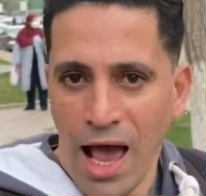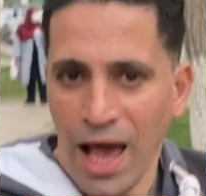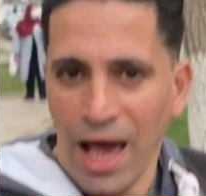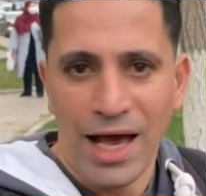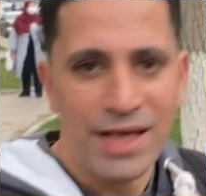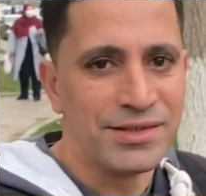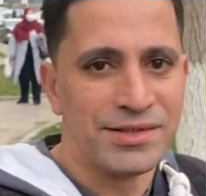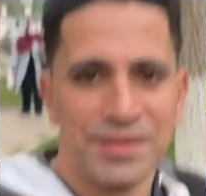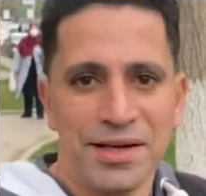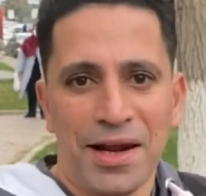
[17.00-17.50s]

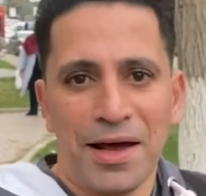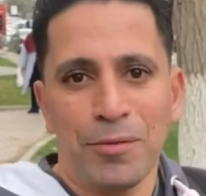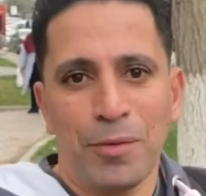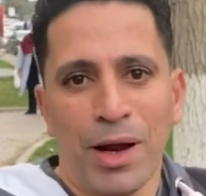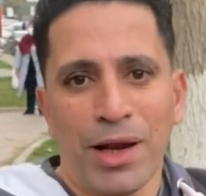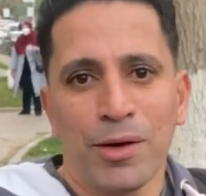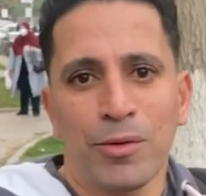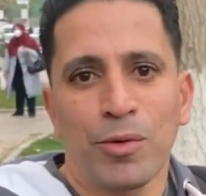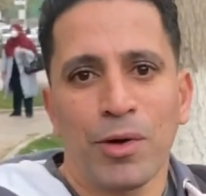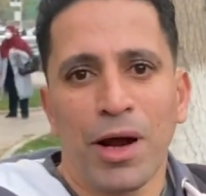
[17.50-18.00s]
السلام
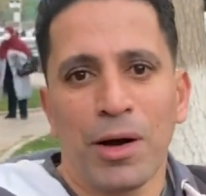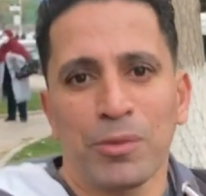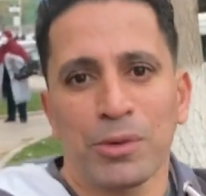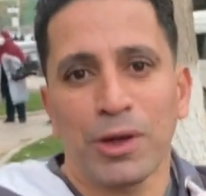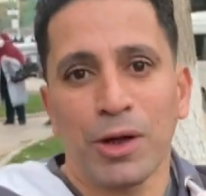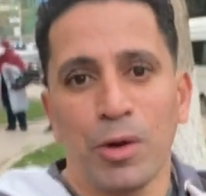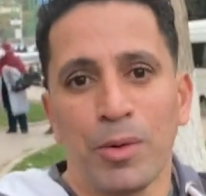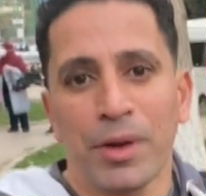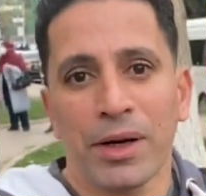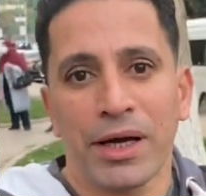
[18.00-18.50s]
عليكم ورحمه
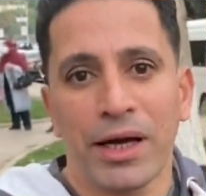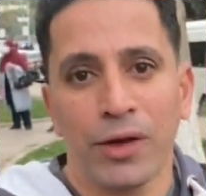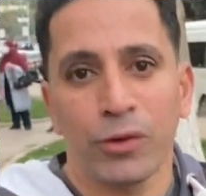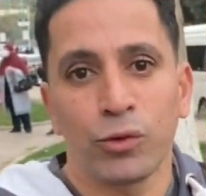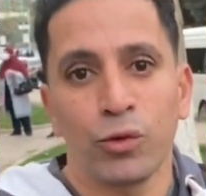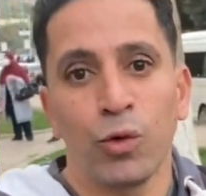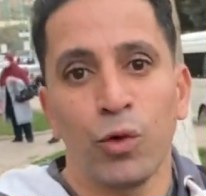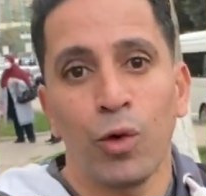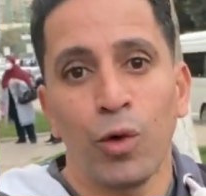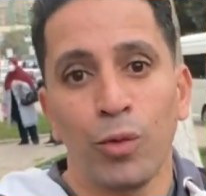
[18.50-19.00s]
الله
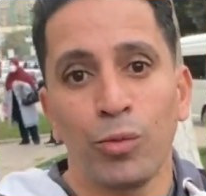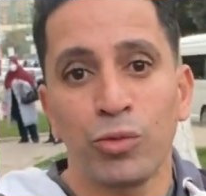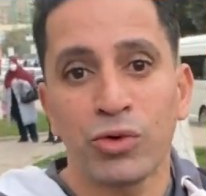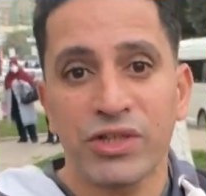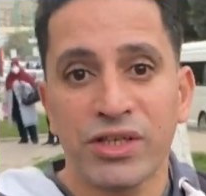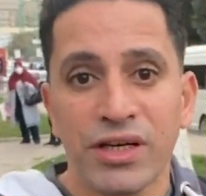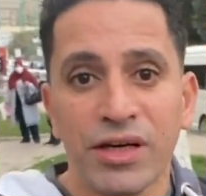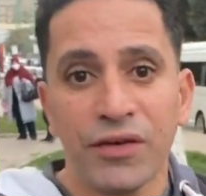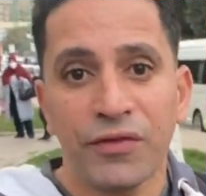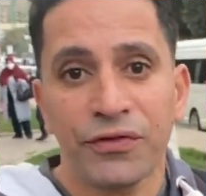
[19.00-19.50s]
وبركاته ام
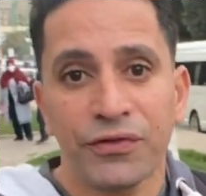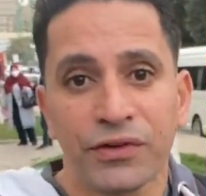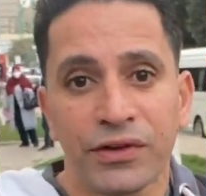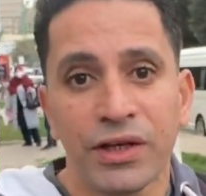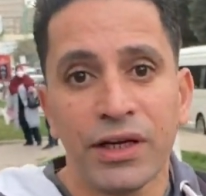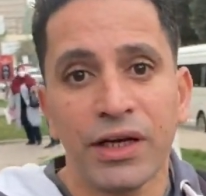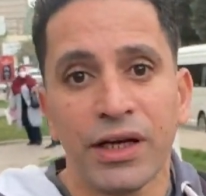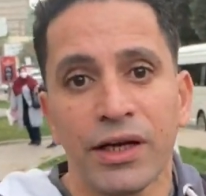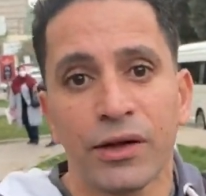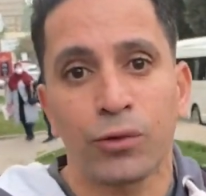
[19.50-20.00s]
سيف
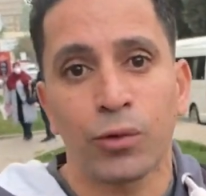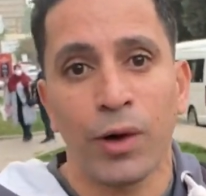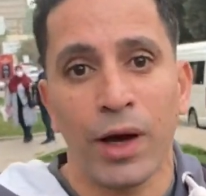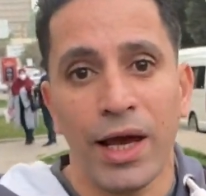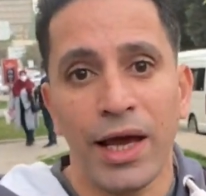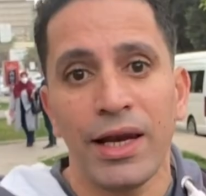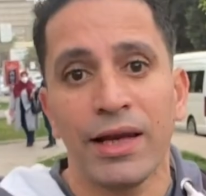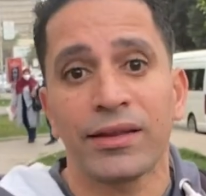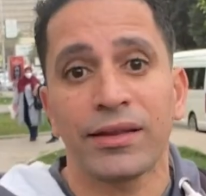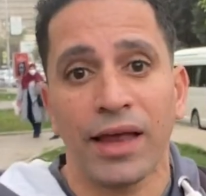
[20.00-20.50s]
طلعت
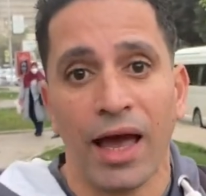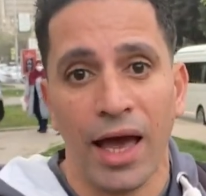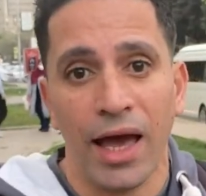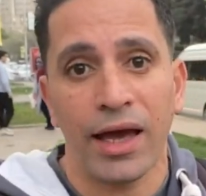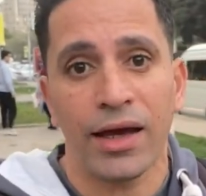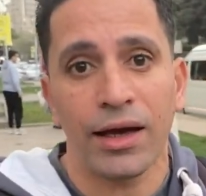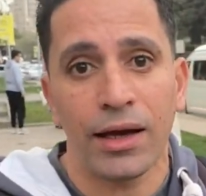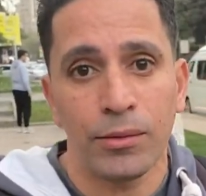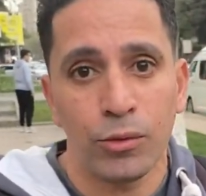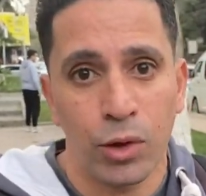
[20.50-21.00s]
وقالت
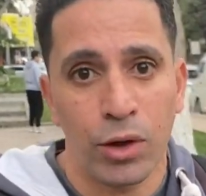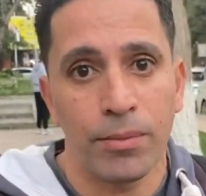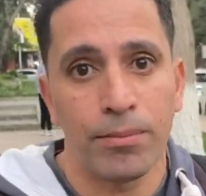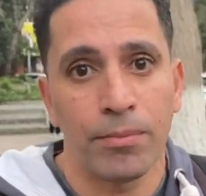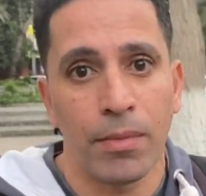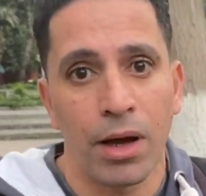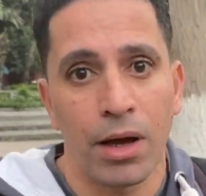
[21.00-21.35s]
حاجه مهمه